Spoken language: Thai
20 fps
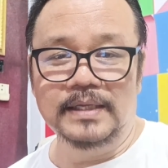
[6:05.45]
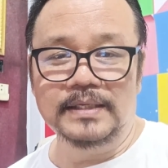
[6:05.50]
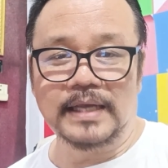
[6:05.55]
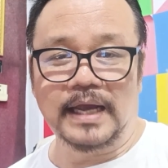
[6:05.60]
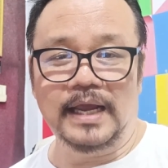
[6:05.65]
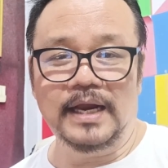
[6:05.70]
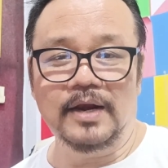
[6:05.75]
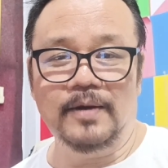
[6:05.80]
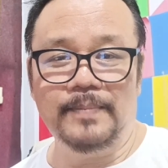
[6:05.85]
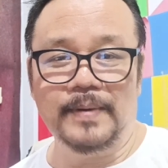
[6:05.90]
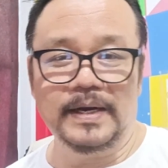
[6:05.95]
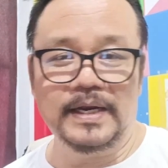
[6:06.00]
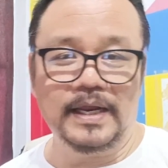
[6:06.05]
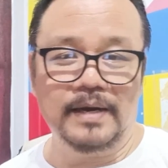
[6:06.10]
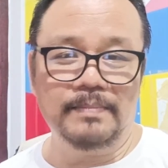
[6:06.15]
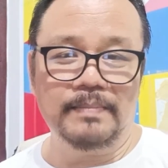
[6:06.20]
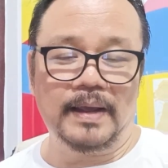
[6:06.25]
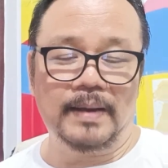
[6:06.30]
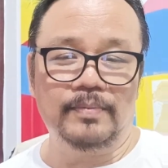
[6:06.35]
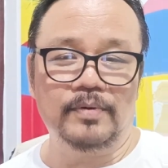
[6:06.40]
จะให้เราไปเรี
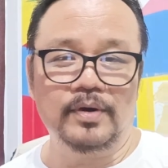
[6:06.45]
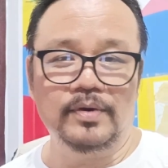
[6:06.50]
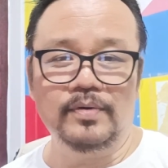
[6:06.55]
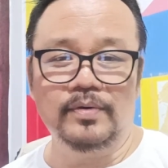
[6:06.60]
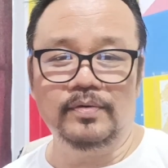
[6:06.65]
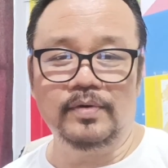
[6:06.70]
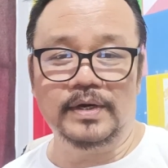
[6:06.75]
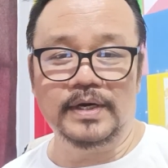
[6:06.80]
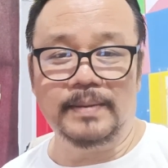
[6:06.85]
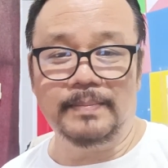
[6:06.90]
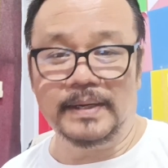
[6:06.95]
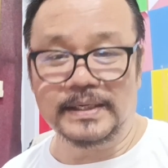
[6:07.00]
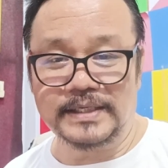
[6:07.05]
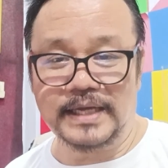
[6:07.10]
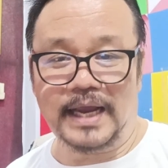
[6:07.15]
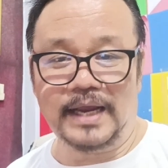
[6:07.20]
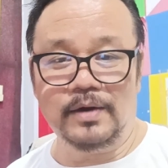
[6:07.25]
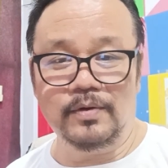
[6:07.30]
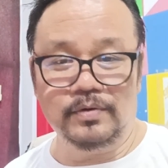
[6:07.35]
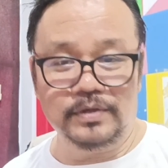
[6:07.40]
ยนแบบคนนู้นคนนี้ ไม่
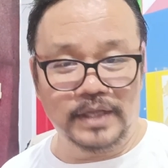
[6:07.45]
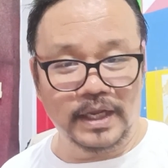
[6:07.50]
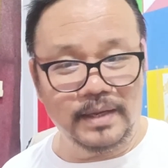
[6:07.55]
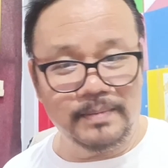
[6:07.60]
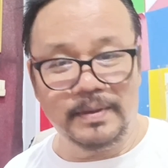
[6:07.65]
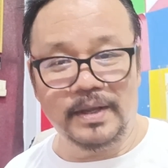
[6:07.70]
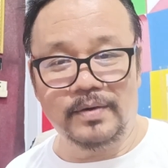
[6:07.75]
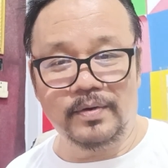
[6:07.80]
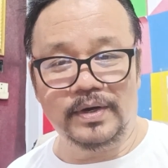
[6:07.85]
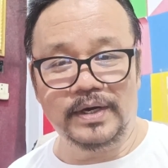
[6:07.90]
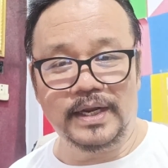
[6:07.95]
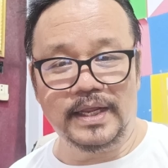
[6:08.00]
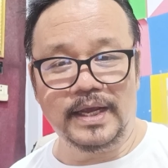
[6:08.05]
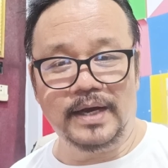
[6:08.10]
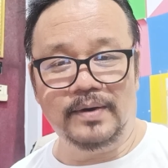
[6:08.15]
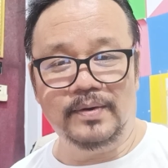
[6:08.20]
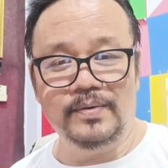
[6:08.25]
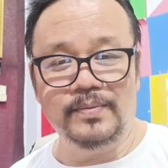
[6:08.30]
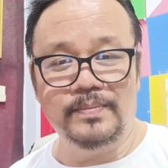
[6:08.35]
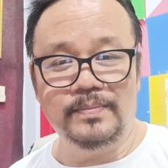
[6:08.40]
ใช่ลุงทีมีคนเดี
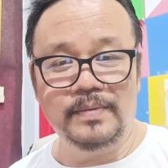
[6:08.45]
ยว